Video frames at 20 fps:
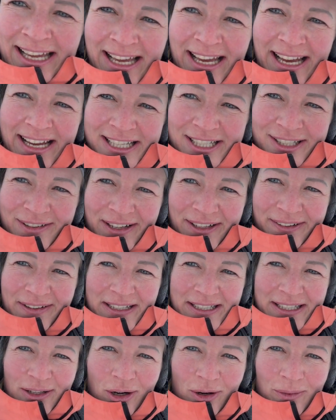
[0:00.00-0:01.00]
Also wenn
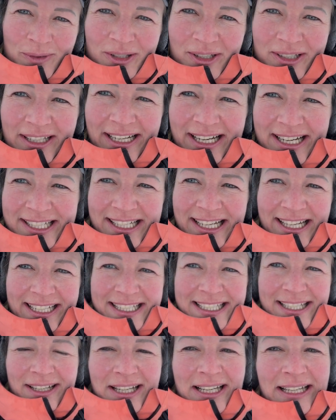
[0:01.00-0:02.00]
quasi oben so ein Niederschlag
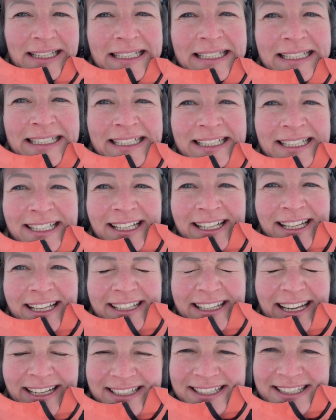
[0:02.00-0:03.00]
ist,
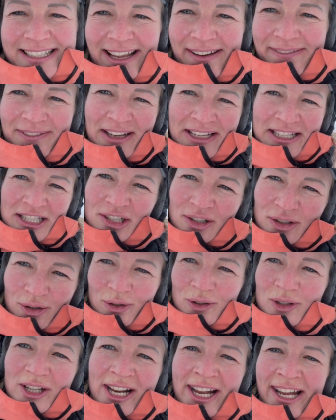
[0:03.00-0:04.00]
dann ist der Wind so
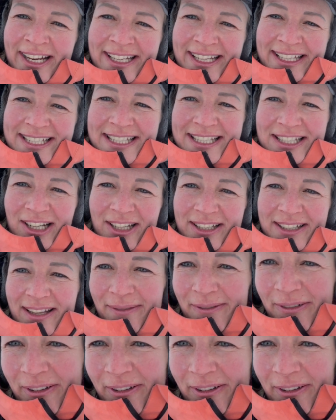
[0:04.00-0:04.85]
kühl, dass es trotzdem